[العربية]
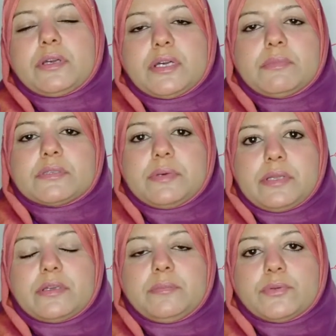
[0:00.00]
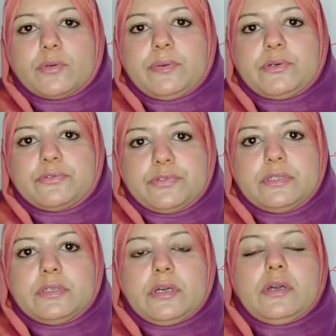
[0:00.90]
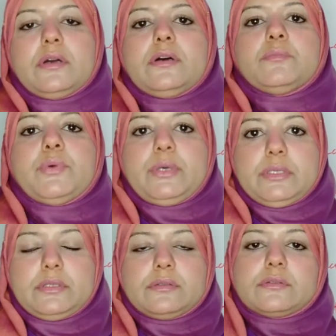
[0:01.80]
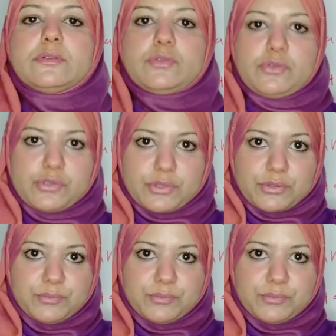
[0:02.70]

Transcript: خمس مراكب بتبحر في بحيره ناصر